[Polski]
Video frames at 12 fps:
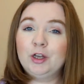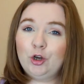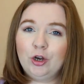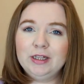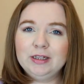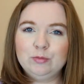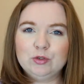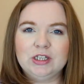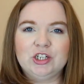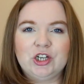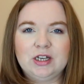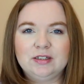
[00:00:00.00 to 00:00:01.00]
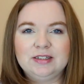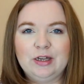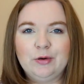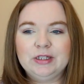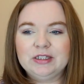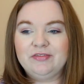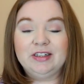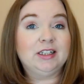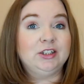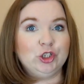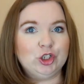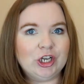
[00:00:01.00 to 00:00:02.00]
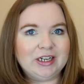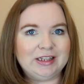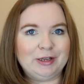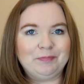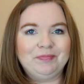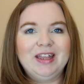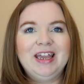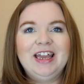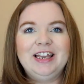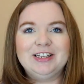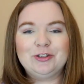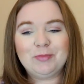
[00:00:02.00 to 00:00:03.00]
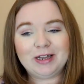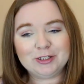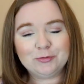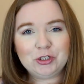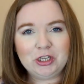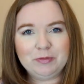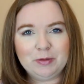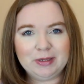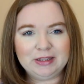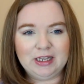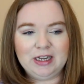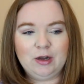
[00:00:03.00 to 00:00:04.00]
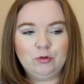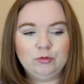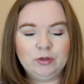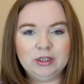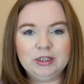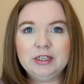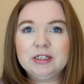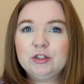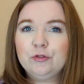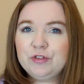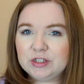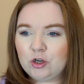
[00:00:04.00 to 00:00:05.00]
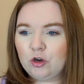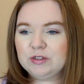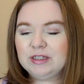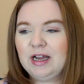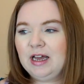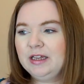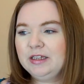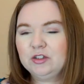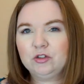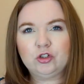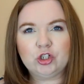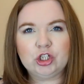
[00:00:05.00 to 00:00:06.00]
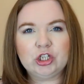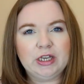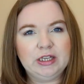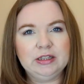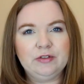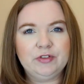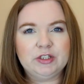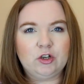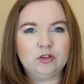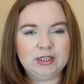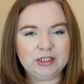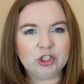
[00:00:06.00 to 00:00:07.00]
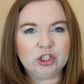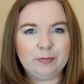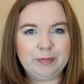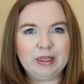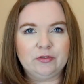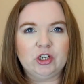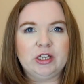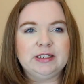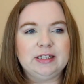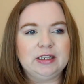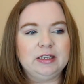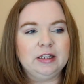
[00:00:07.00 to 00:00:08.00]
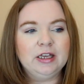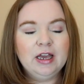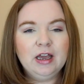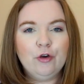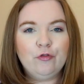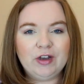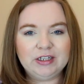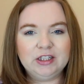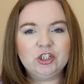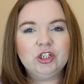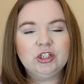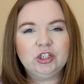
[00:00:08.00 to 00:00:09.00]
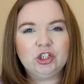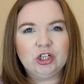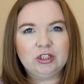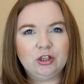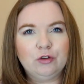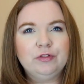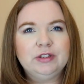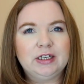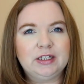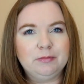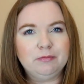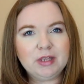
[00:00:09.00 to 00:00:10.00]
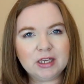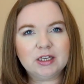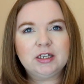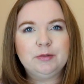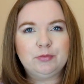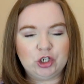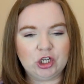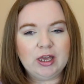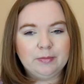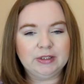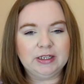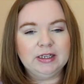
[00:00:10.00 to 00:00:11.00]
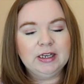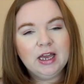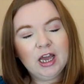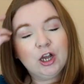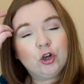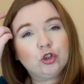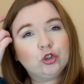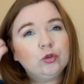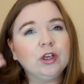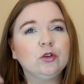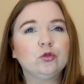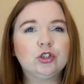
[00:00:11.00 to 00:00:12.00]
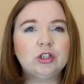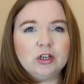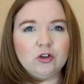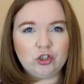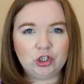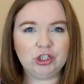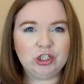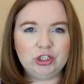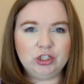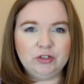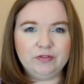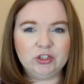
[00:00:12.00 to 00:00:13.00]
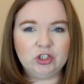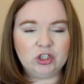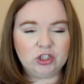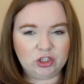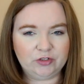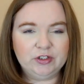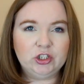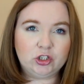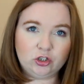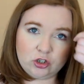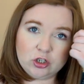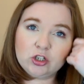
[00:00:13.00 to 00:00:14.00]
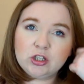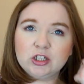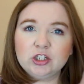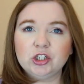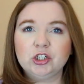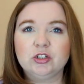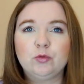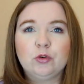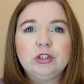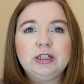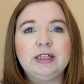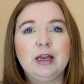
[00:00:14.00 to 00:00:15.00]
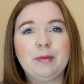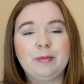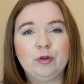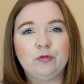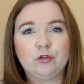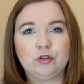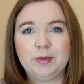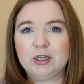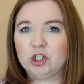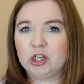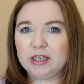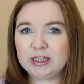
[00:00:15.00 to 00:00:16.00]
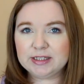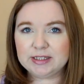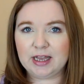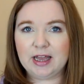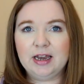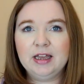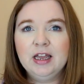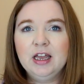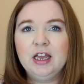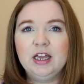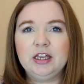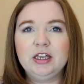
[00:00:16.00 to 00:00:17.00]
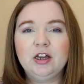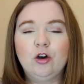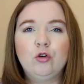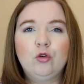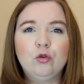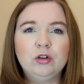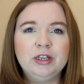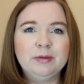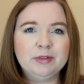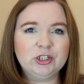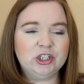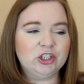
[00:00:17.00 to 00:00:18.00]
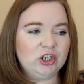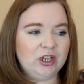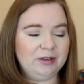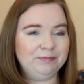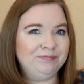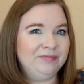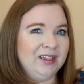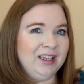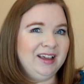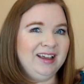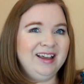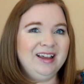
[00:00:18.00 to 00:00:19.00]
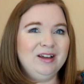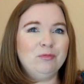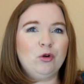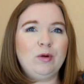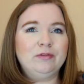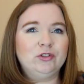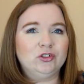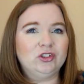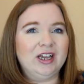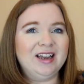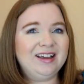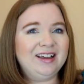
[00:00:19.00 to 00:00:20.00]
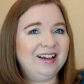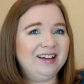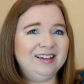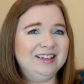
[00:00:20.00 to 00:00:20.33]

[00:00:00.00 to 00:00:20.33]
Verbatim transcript: Kolejna bluzeczka została nazwana t-shirtem. Jest to bardzo przyjemny materiał. E, jest to wiskoza, ale jest to troszeczkę inna wiskoza niż ta pierwsza. Jest taki faktycznie t-shirtowy, taki miękki, przyjemny. Kosztuje już tylko 39,90, czyli 40 zł. Ja mam ją w rozmiarze XL i ogólnie myślę, że Mogłam wziąć Elkę.